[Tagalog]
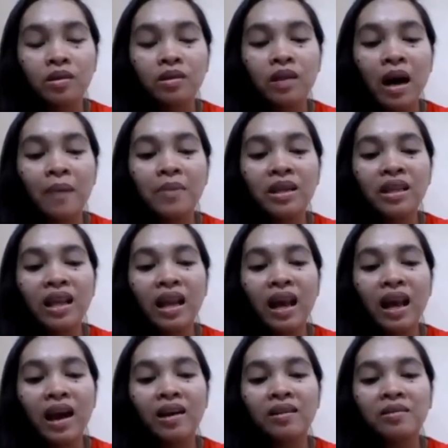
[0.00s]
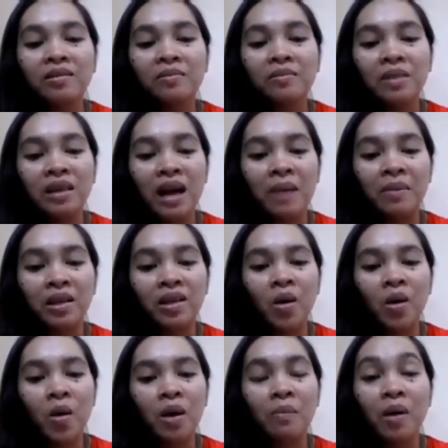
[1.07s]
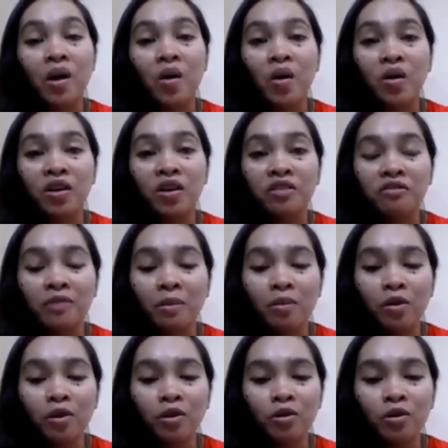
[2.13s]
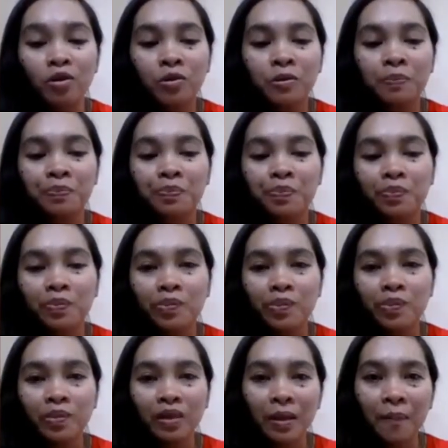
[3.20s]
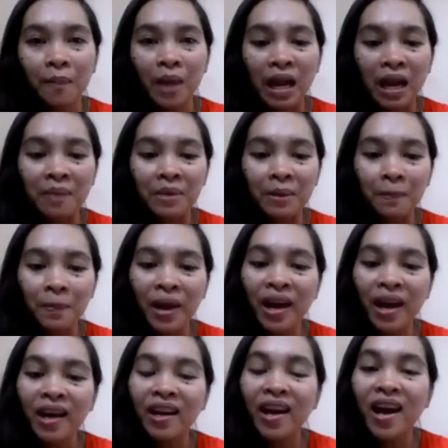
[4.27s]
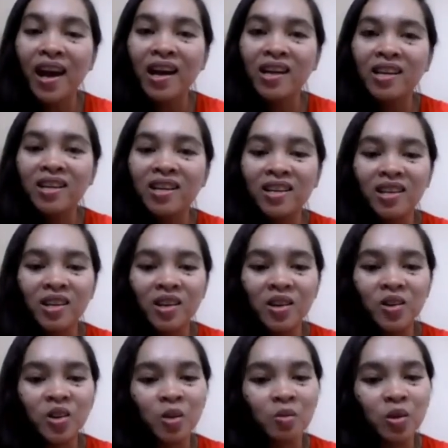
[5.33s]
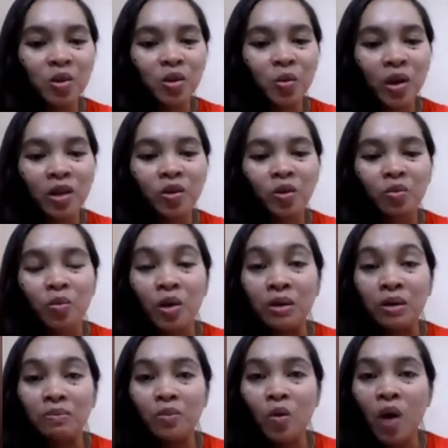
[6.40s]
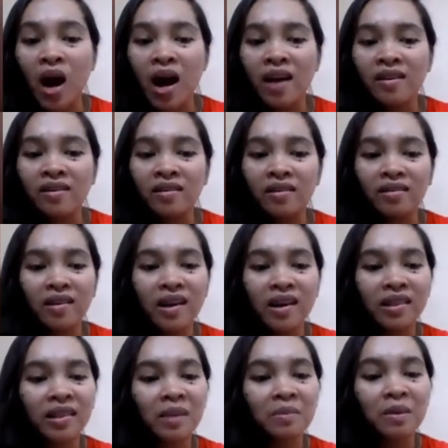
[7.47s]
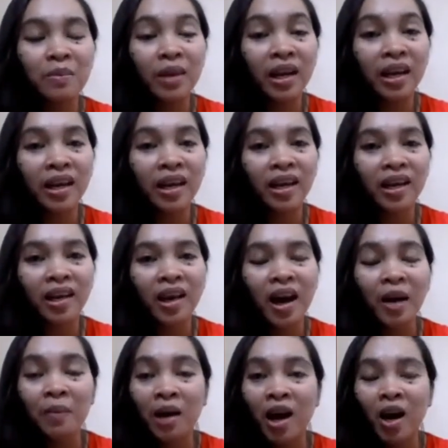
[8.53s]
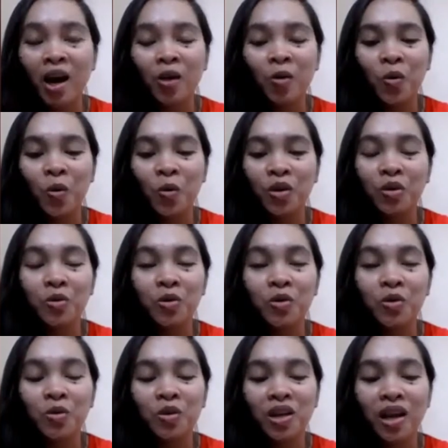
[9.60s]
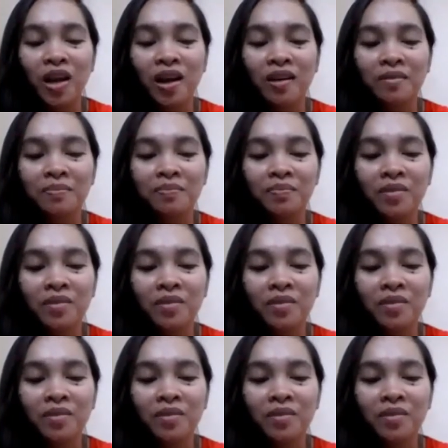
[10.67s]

Sabi nila, mayaman daw ang mga OFW. Maraming pera, sumusweldo buwan-buwan, at nabibili ang mga luho na gusto nila.